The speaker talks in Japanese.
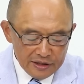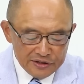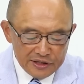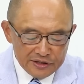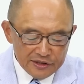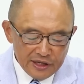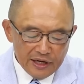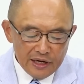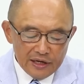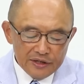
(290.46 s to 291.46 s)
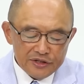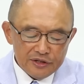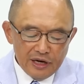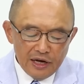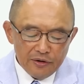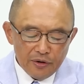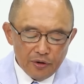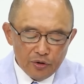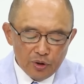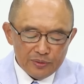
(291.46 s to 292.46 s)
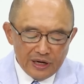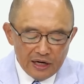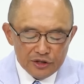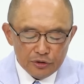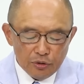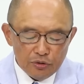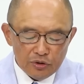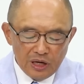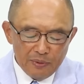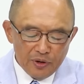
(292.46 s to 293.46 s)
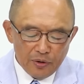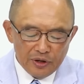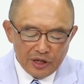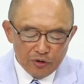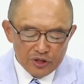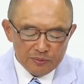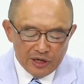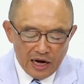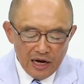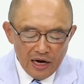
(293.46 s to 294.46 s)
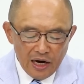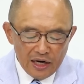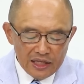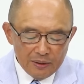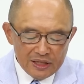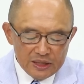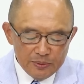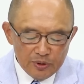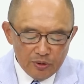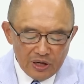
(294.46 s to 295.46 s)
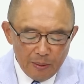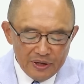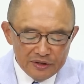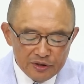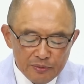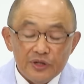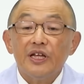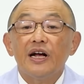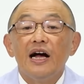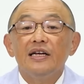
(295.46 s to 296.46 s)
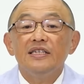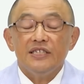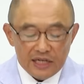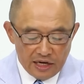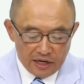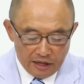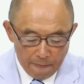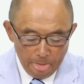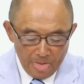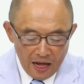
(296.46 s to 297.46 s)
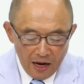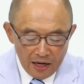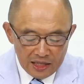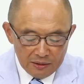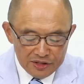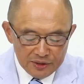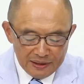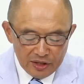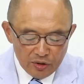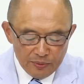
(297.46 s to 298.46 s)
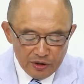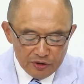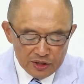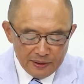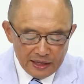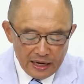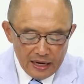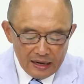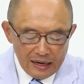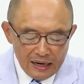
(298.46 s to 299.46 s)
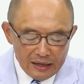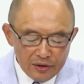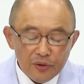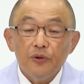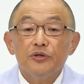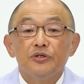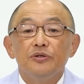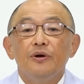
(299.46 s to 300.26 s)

一説に「イスラエルを喜ぶな諸国の民のように楽しむなあなたは自分の神に背いて会員したからだあなたは全ての右打ち場で会員の報酬